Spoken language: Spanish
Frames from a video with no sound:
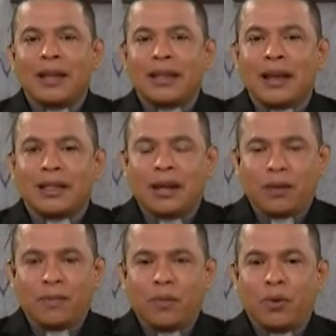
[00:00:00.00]
del
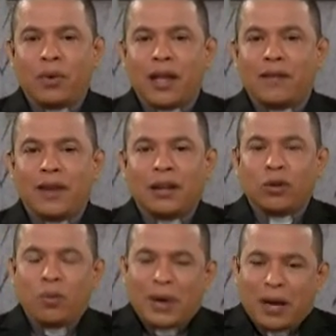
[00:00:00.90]
tiempo de
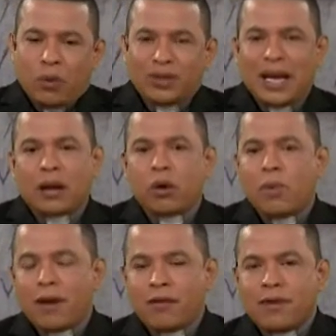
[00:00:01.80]
Adviento para gozarnos,
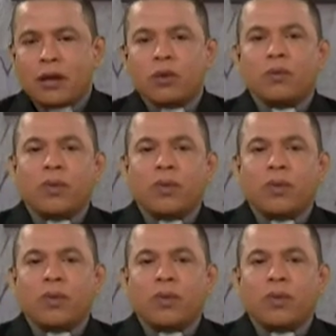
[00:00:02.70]
para vivirlo.